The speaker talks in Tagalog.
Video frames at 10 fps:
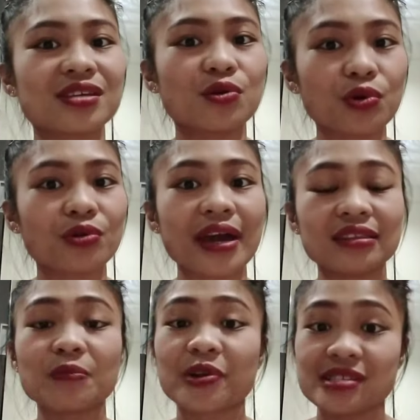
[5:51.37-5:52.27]
Siguro
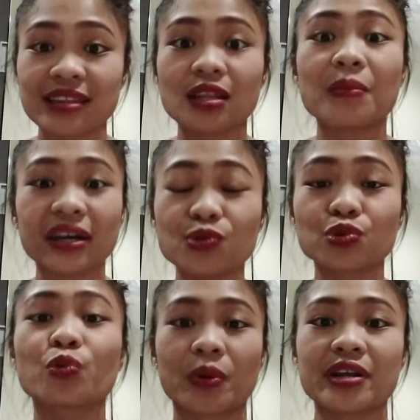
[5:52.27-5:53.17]
90% ng mga
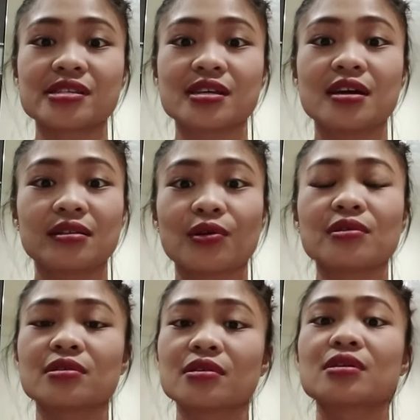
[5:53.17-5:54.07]
YouTubers,
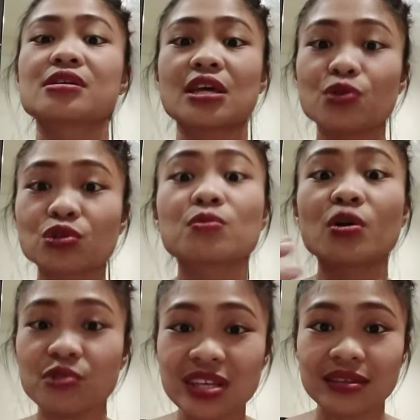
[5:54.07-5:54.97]
no, sa YouTube
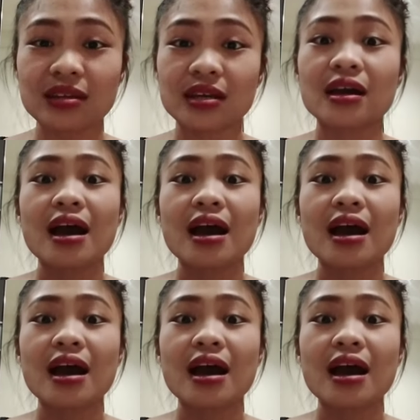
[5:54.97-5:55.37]
community,